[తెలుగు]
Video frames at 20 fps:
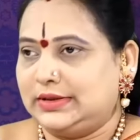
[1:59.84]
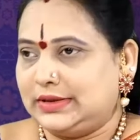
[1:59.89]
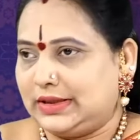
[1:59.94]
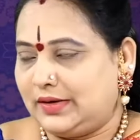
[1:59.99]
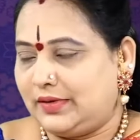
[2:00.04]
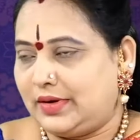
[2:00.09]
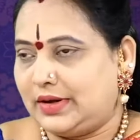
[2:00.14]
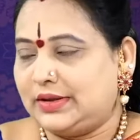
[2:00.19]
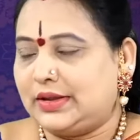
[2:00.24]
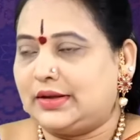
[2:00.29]

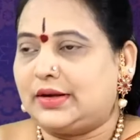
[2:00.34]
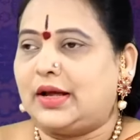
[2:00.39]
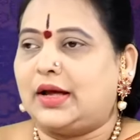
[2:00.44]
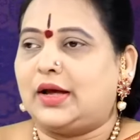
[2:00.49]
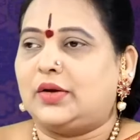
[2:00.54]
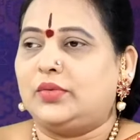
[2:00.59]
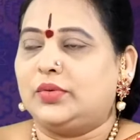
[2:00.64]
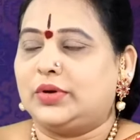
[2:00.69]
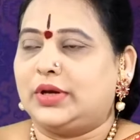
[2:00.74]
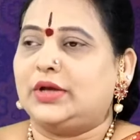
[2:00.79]
తర్వాత
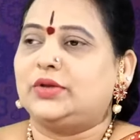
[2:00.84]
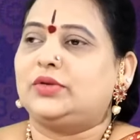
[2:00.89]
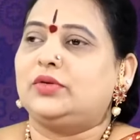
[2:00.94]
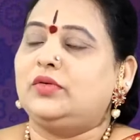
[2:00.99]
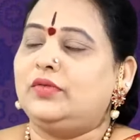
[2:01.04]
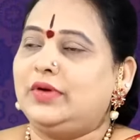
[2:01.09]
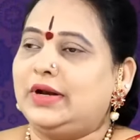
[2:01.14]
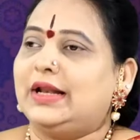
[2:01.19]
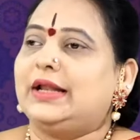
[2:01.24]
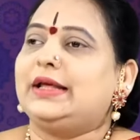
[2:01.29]
రాహు
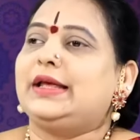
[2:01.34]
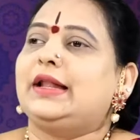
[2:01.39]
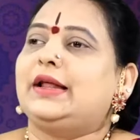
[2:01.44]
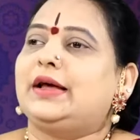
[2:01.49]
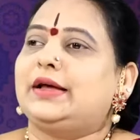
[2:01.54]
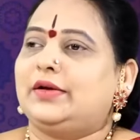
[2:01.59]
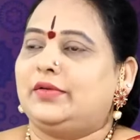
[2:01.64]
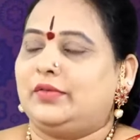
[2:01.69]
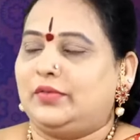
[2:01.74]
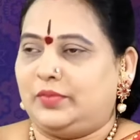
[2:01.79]
కేతువులు వీళ్ళ ఎలా
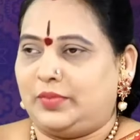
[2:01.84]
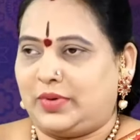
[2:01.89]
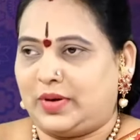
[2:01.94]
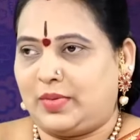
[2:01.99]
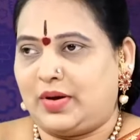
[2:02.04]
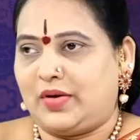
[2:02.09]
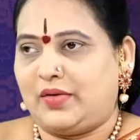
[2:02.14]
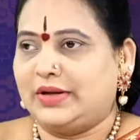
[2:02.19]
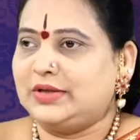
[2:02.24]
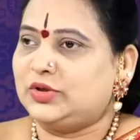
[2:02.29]

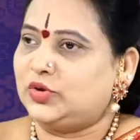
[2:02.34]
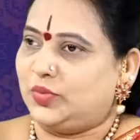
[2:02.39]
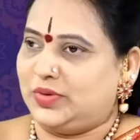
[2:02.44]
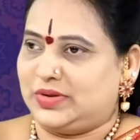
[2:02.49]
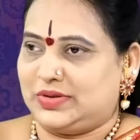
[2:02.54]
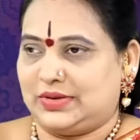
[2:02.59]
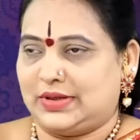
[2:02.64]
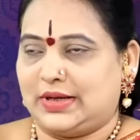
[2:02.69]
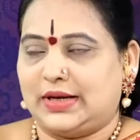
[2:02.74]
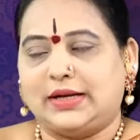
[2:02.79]
ప్రభావాన్ని
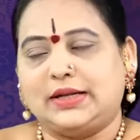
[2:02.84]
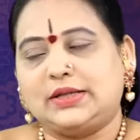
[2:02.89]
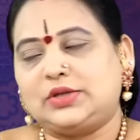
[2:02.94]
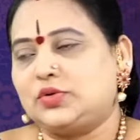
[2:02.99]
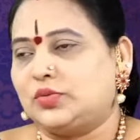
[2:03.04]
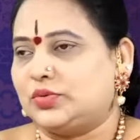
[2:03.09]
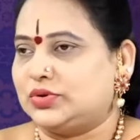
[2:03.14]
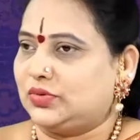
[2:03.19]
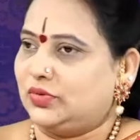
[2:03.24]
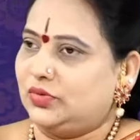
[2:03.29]
చూపిస్తున్నారు అనేది
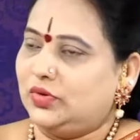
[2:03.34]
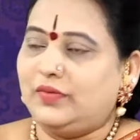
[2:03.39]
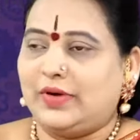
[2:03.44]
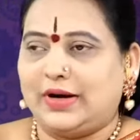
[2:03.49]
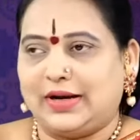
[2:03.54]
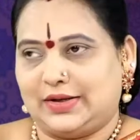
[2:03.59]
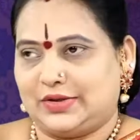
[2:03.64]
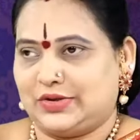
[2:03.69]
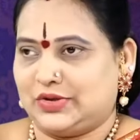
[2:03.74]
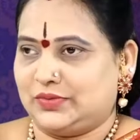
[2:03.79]
చూసుకుంటూ
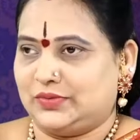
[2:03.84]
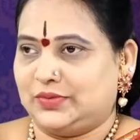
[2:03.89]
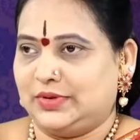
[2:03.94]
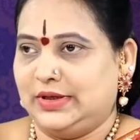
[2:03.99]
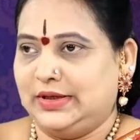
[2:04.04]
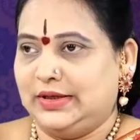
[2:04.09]
వెళ్ళొచ్చు